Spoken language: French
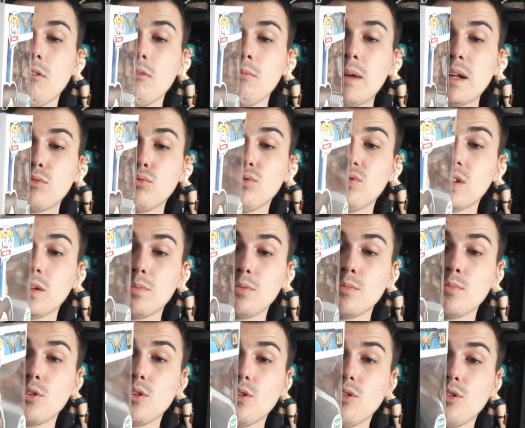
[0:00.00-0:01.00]
bah, tout
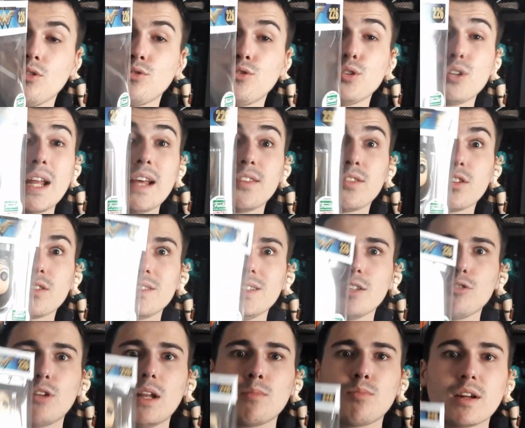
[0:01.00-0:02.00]
simplement de la sortir
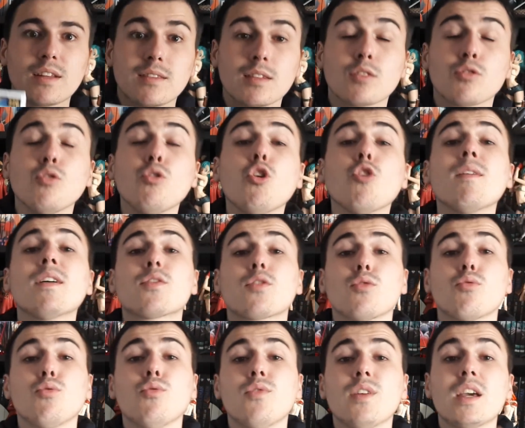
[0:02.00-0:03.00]
de la boîte donc on va se
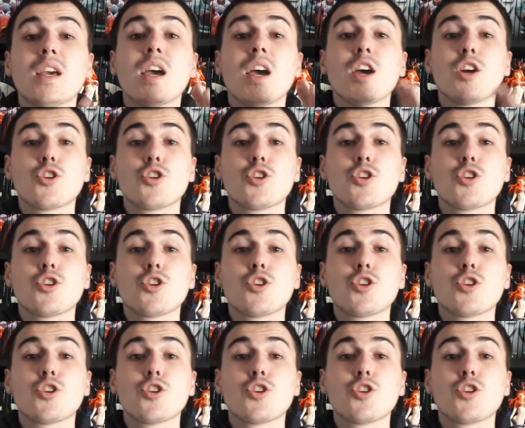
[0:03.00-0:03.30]
retrouver